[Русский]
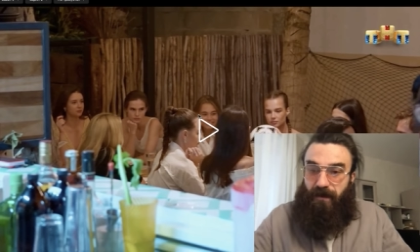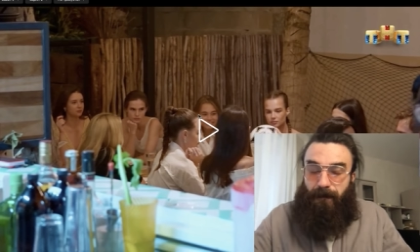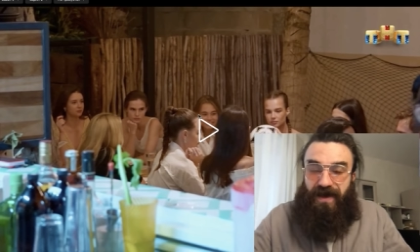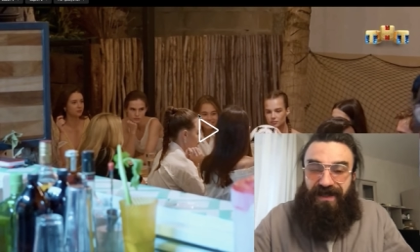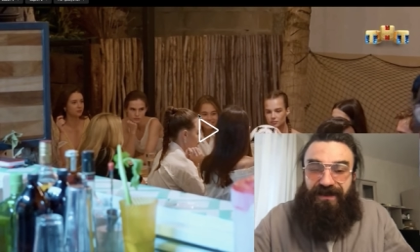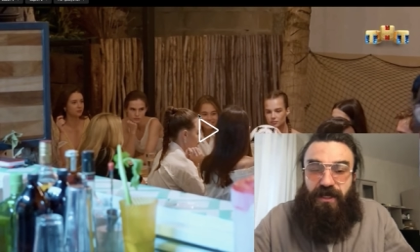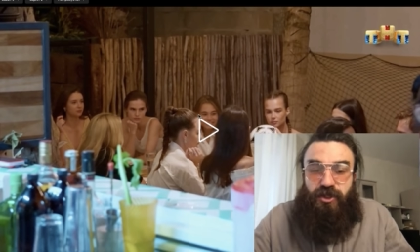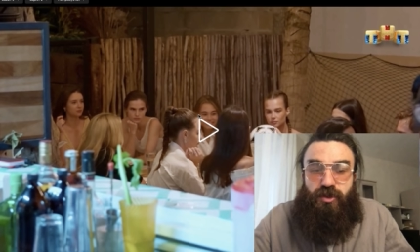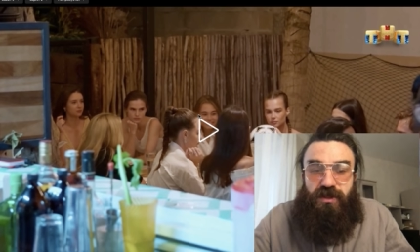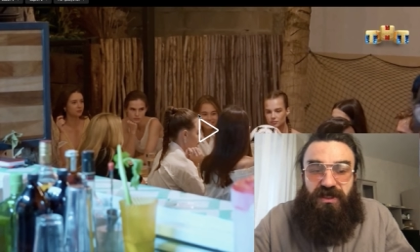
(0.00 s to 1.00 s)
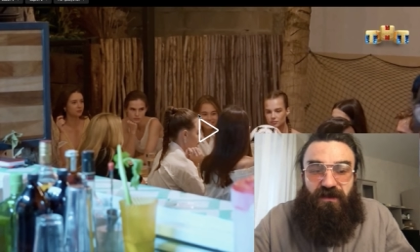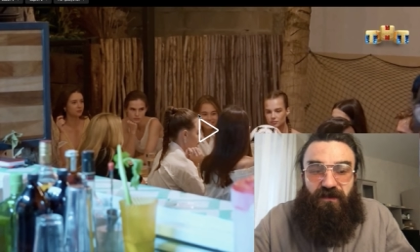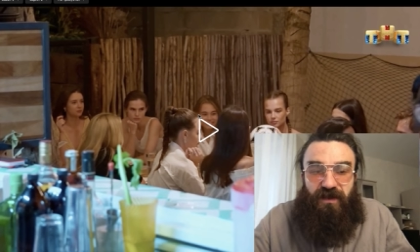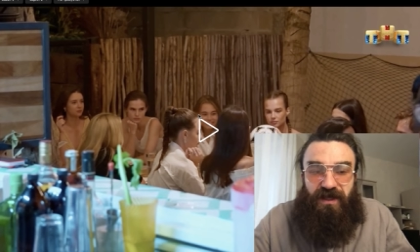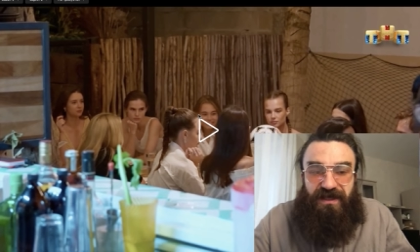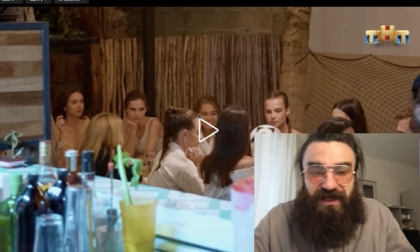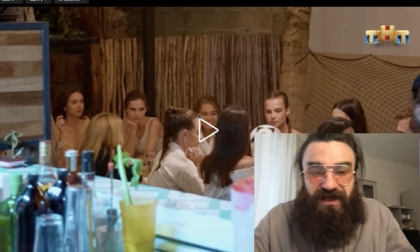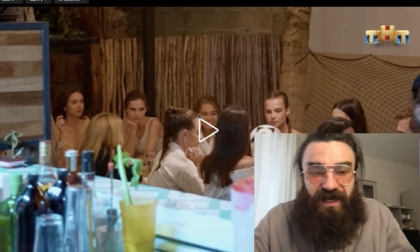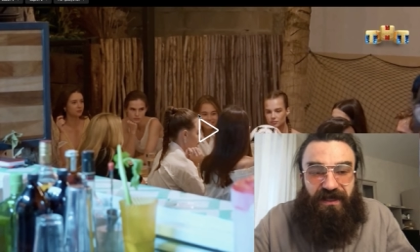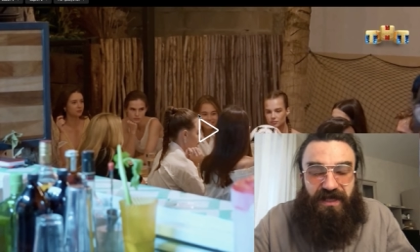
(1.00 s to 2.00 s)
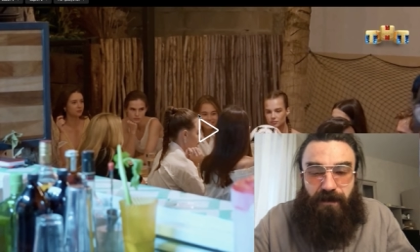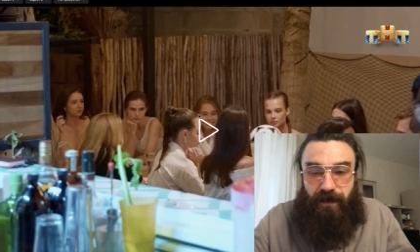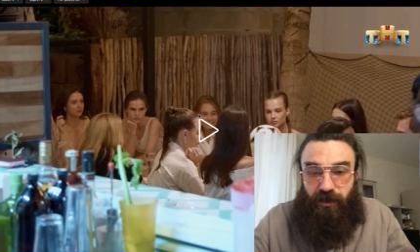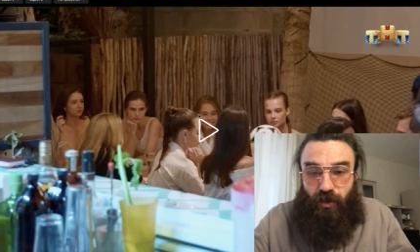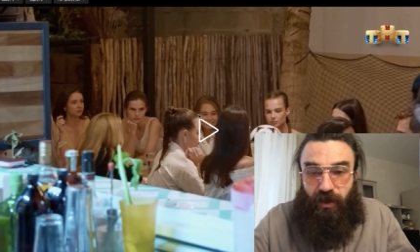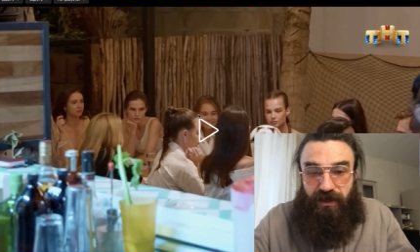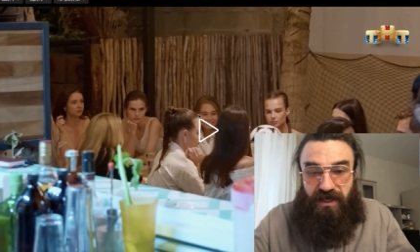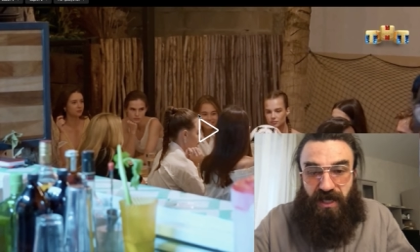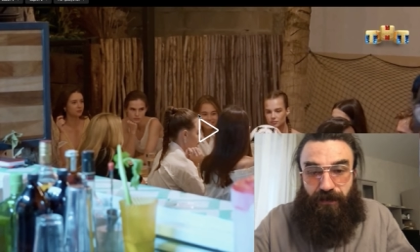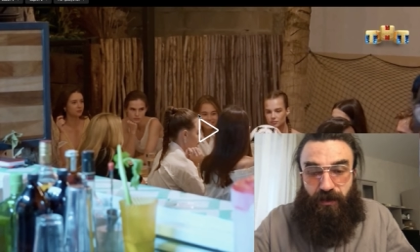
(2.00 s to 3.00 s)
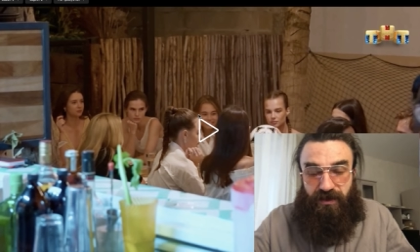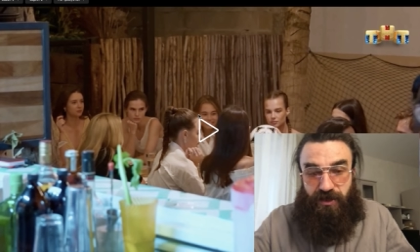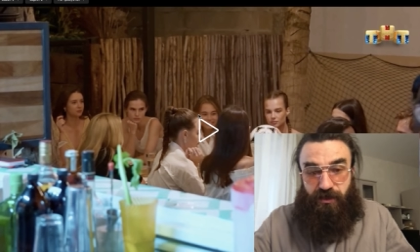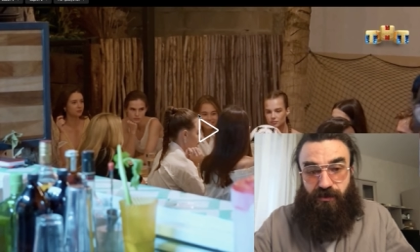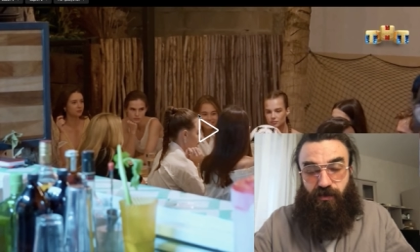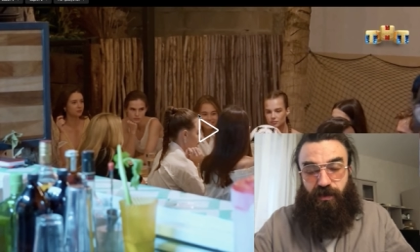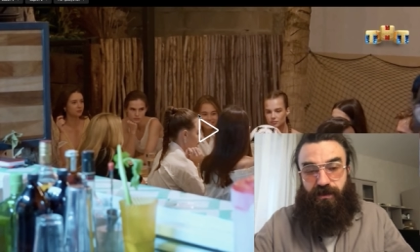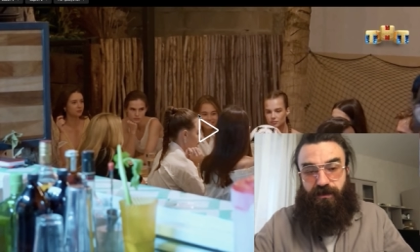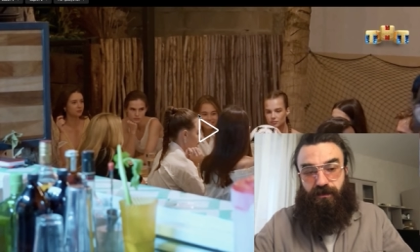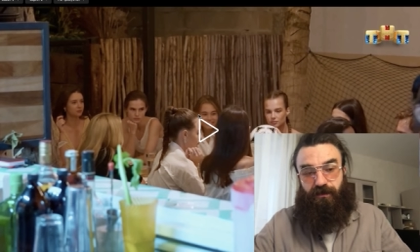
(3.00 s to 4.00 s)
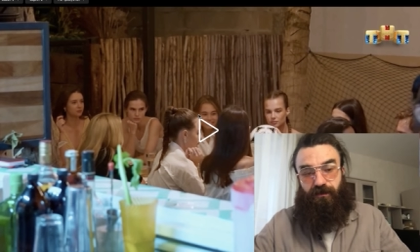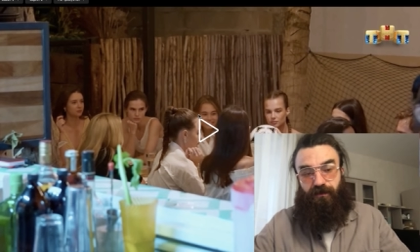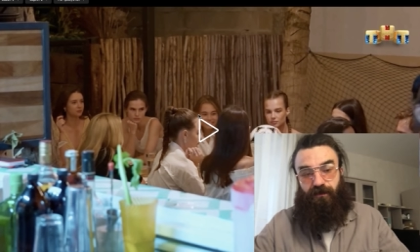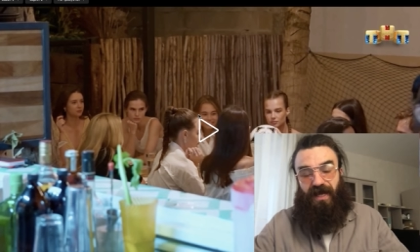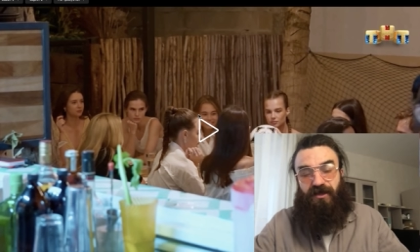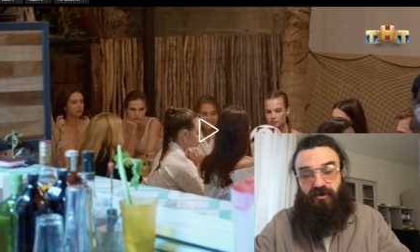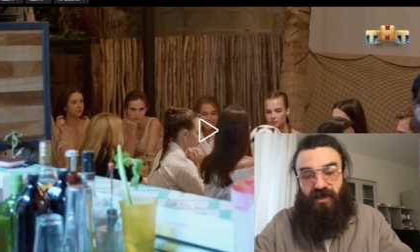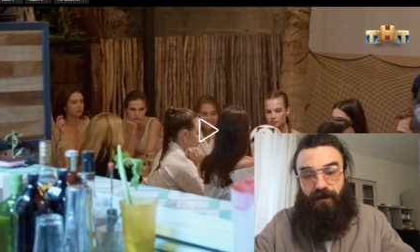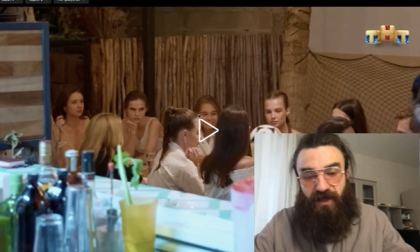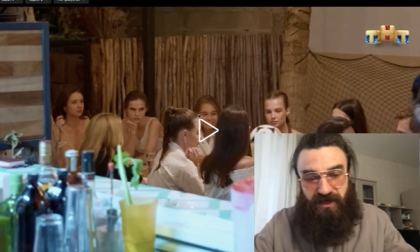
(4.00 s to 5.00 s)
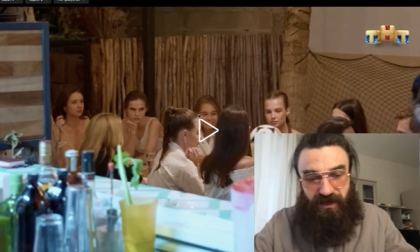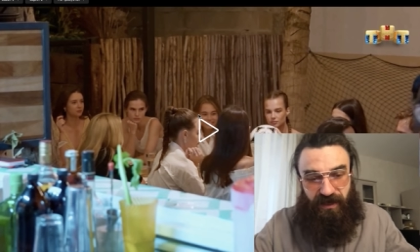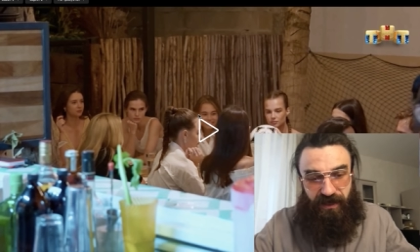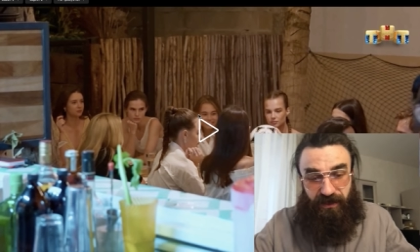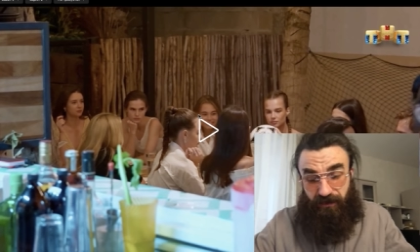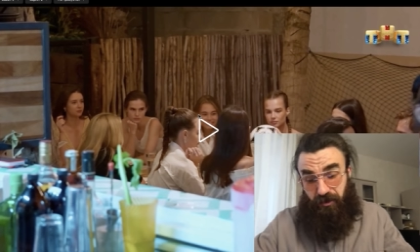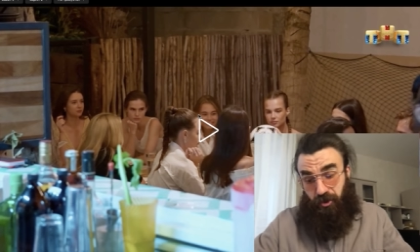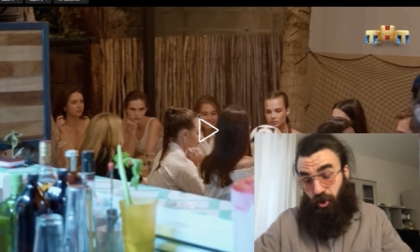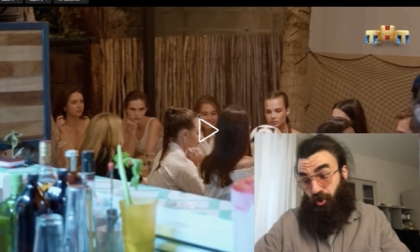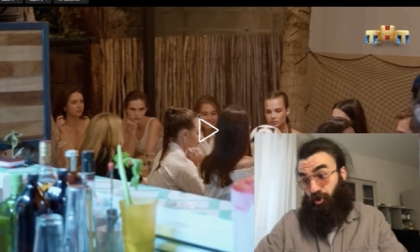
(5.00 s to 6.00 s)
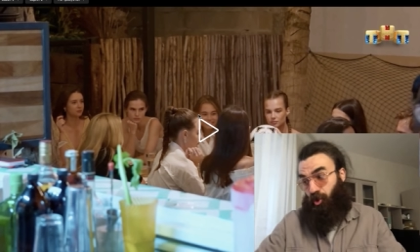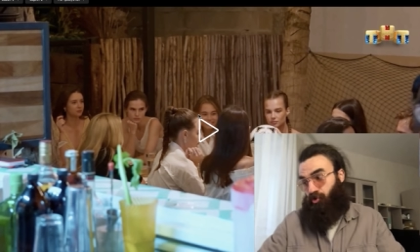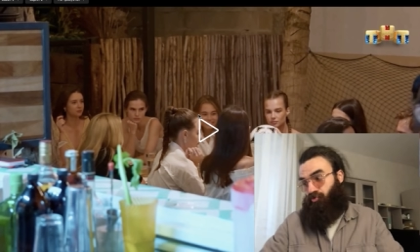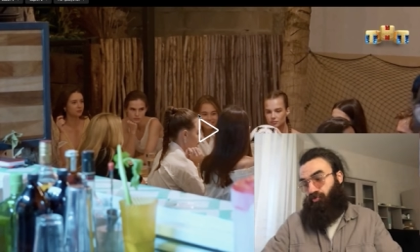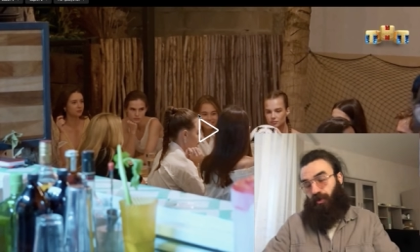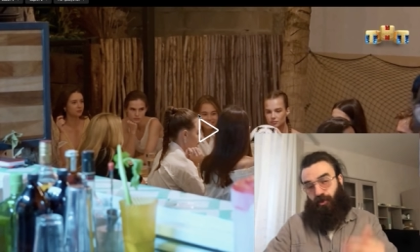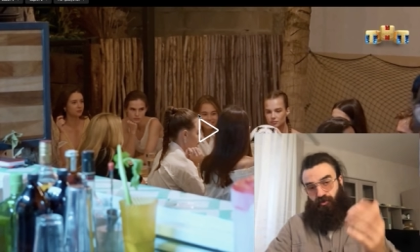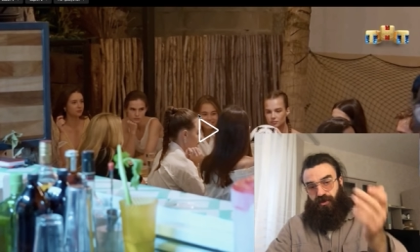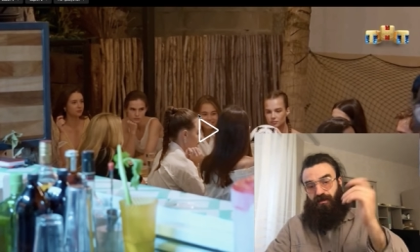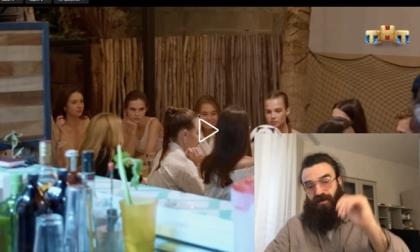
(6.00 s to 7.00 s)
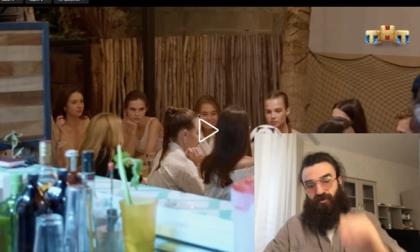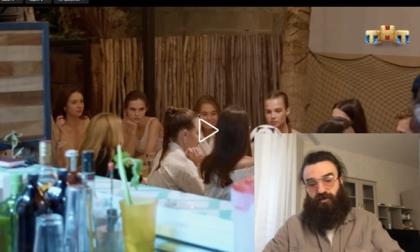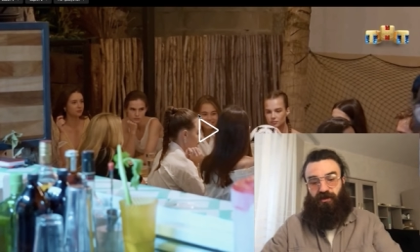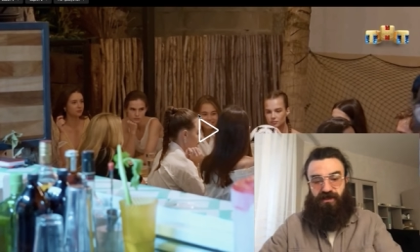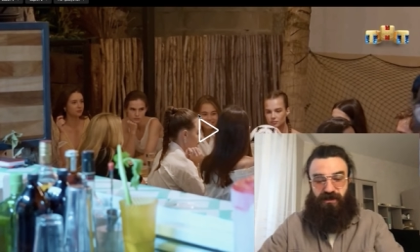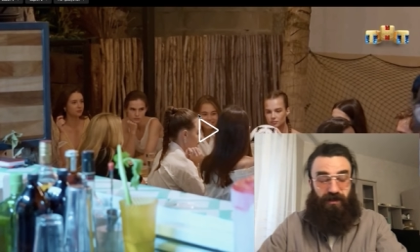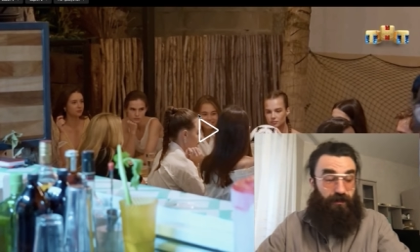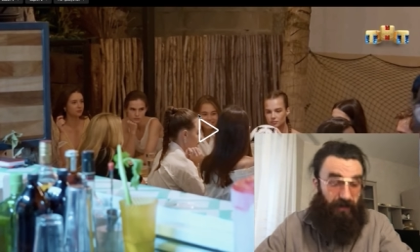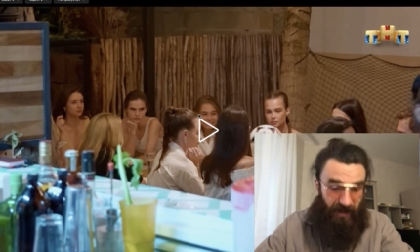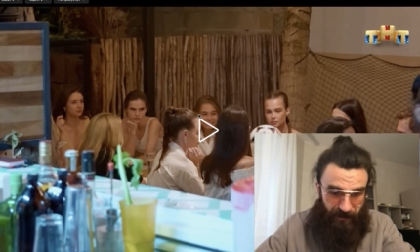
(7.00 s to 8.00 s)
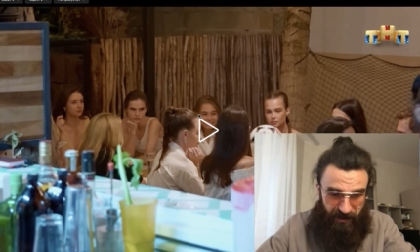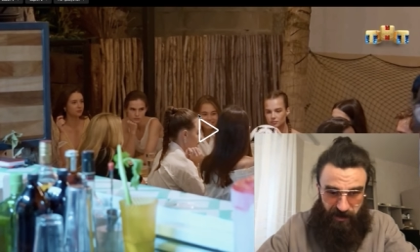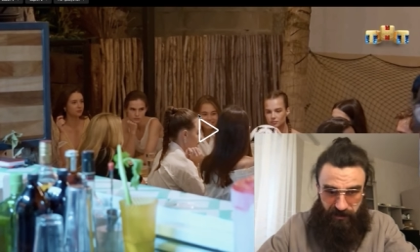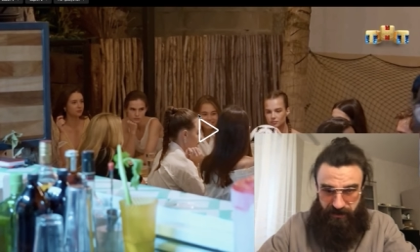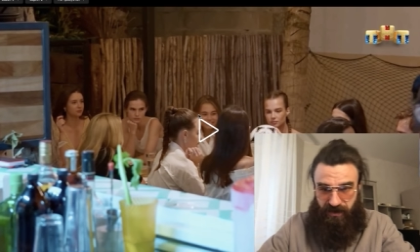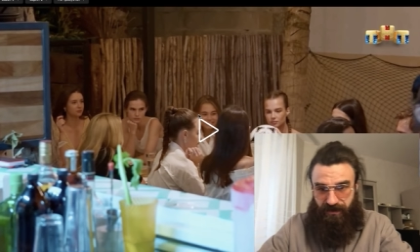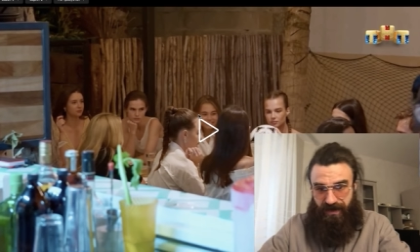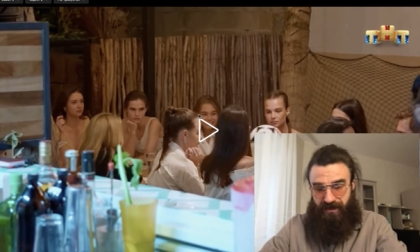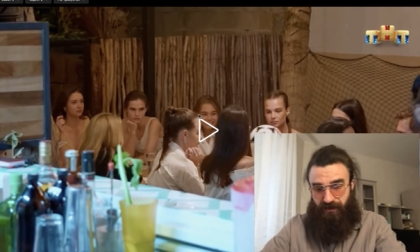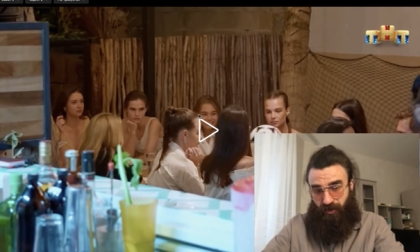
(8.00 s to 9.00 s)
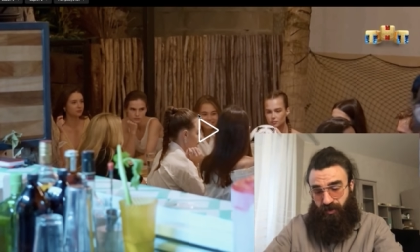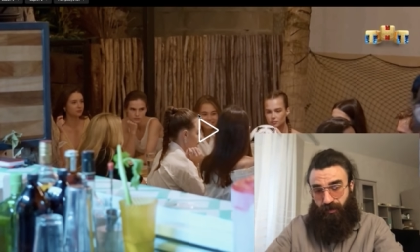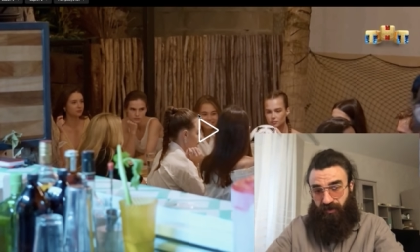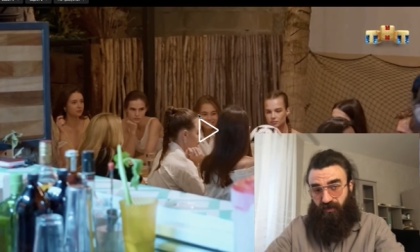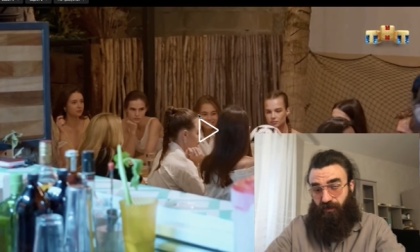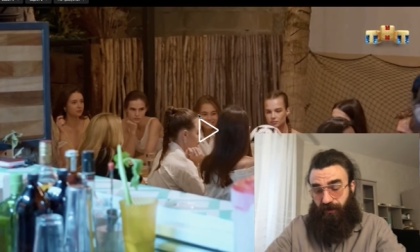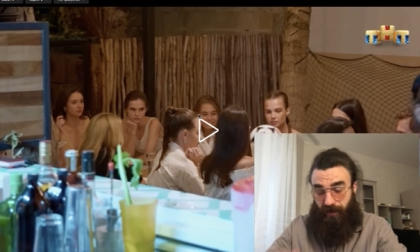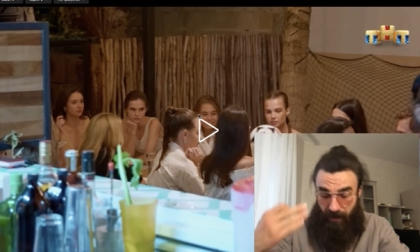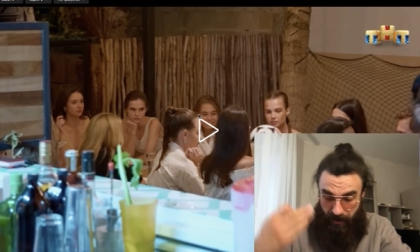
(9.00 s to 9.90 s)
Блять, да чувство вины, загнали тебя под ноги, ты как пес начал скулить. Они сюда пришли для этого. Нет, не хочу. Хочу заниматься рукодестаном. Да пожалуйста, занимайся, мы что, против что ли?